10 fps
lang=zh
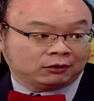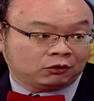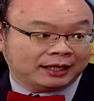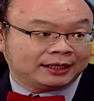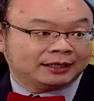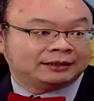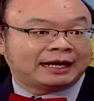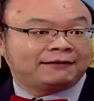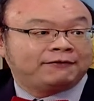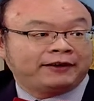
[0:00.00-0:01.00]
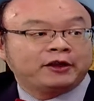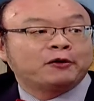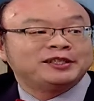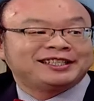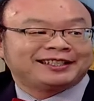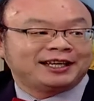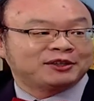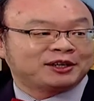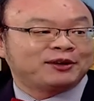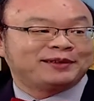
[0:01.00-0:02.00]
短，那非 O 型的药
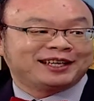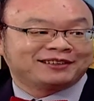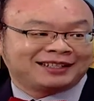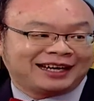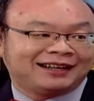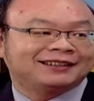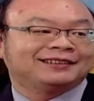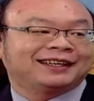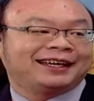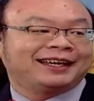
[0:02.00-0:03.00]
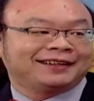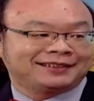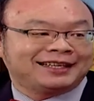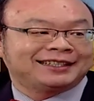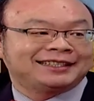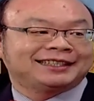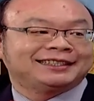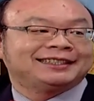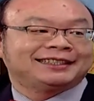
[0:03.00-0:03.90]
效会比较长哦，是，有这样的情形